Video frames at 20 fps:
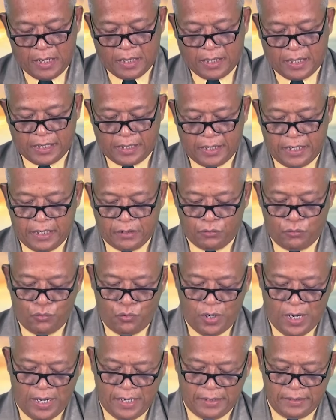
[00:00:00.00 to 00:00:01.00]
Karena
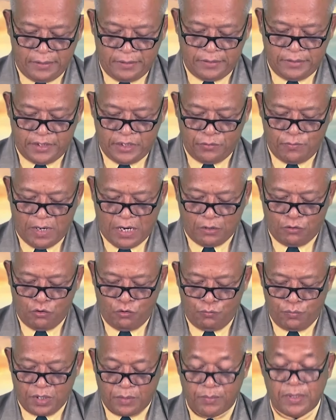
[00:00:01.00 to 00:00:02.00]
Tuhan jiwaku
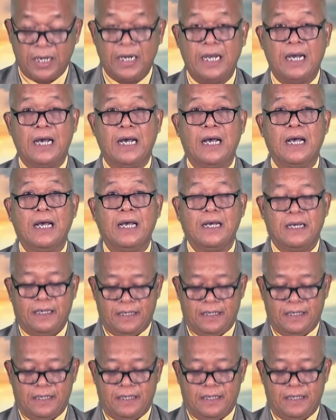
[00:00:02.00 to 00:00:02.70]
bermegah.